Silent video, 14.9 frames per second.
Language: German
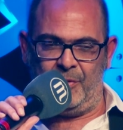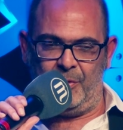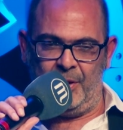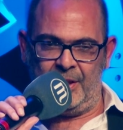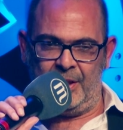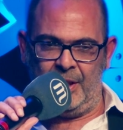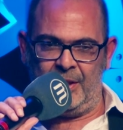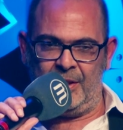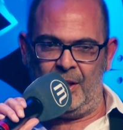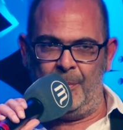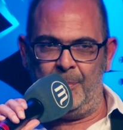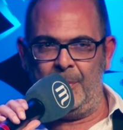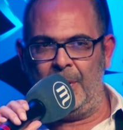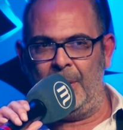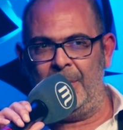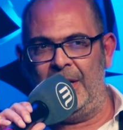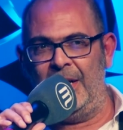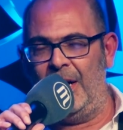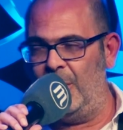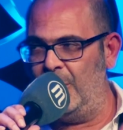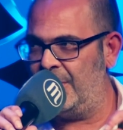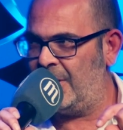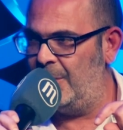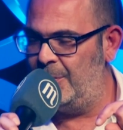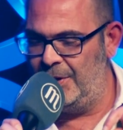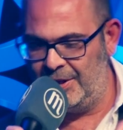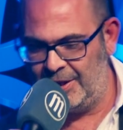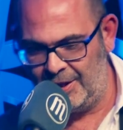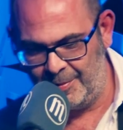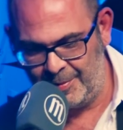Vorsatz. Ich habe aber ein Haus
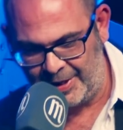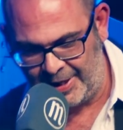gemietet am